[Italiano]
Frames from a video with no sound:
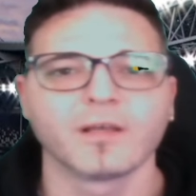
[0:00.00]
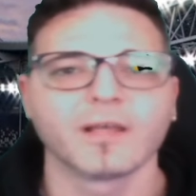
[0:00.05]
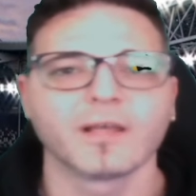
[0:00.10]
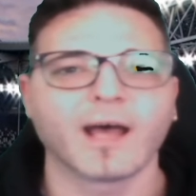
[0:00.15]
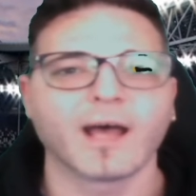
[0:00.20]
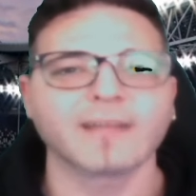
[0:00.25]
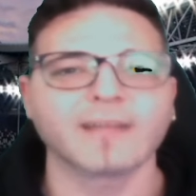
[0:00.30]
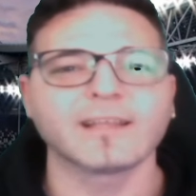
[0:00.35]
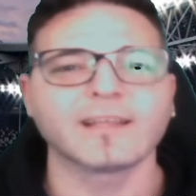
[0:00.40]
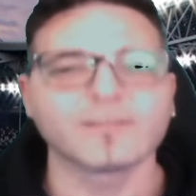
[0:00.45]

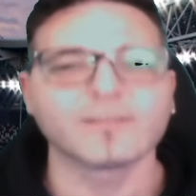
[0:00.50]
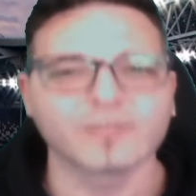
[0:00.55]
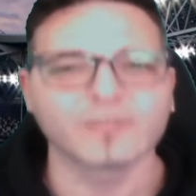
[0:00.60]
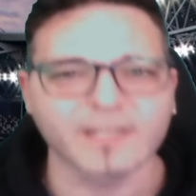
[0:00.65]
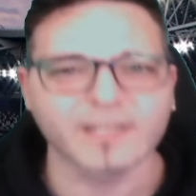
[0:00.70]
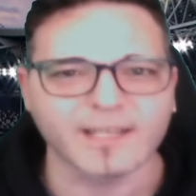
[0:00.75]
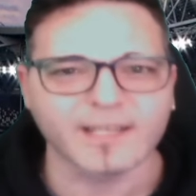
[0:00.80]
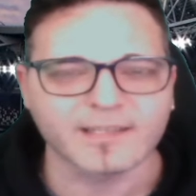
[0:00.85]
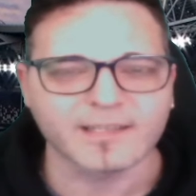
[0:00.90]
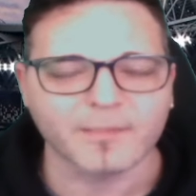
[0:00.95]
andando
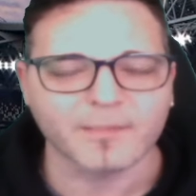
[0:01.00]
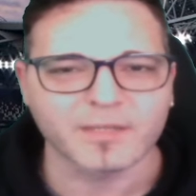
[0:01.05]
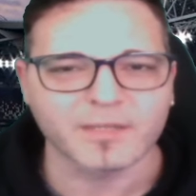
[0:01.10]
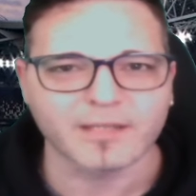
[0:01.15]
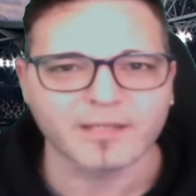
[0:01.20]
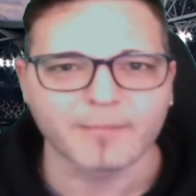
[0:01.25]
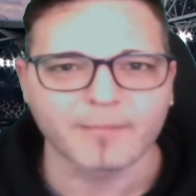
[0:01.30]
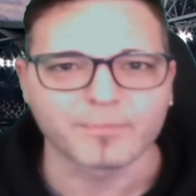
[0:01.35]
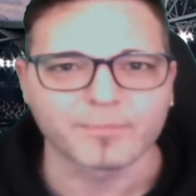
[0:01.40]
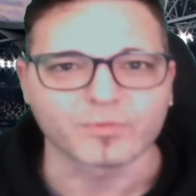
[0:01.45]
direttamente
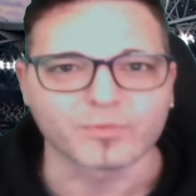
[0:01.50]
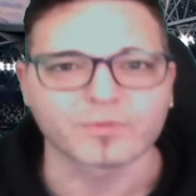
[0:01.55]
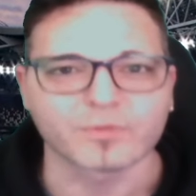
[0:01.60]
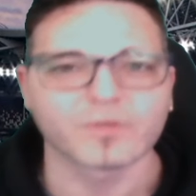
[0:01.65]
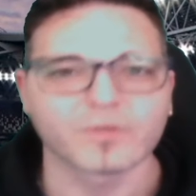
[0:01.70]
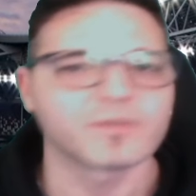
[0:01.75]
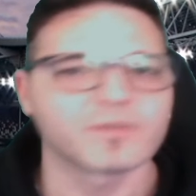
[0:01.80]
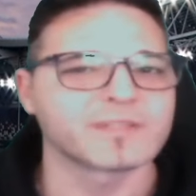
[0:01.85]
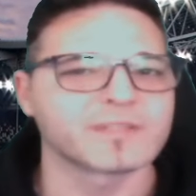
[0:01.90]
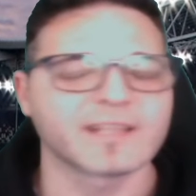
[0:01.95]
al
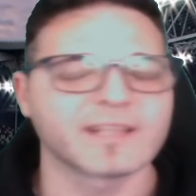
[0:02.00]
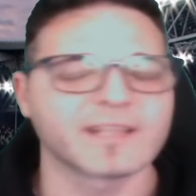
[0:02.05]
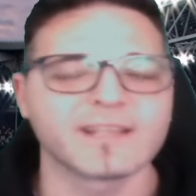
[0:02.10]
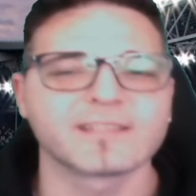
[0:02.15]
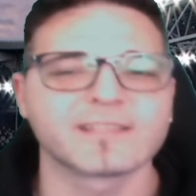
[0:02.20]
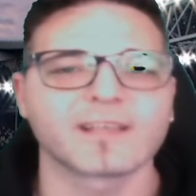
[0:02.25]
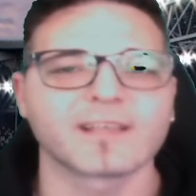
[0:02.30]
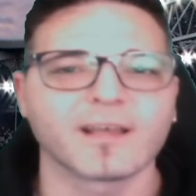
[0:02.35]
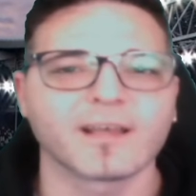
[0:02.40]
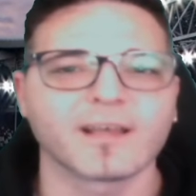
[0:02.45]
punto,
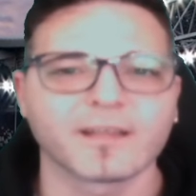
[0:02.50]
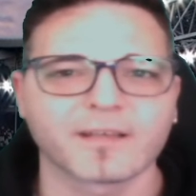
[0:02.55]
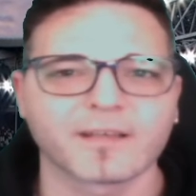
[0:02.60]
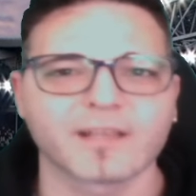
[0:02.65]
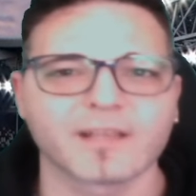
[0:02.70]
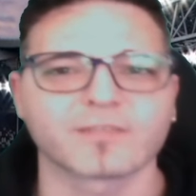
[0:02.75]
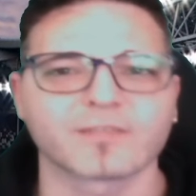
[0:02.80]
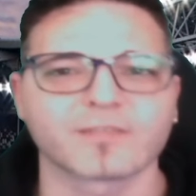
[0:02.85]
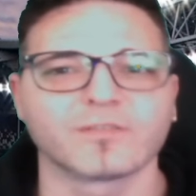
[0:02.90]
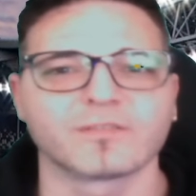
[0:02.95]
senza
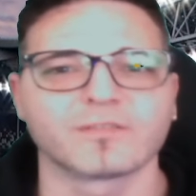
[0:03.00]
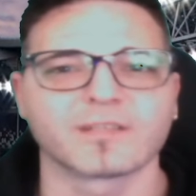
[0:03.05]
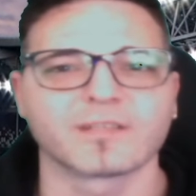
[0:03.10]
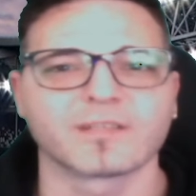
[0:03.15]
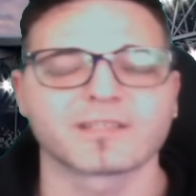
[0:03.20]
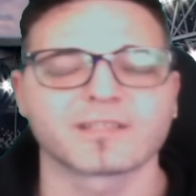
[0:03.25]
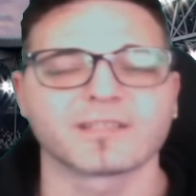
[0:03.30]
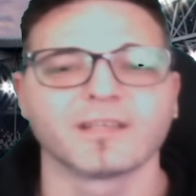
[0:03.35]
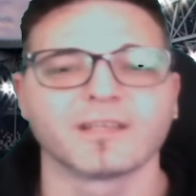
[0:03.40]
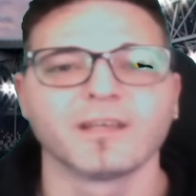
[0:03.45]

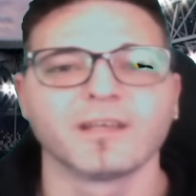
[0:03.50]
nascondersi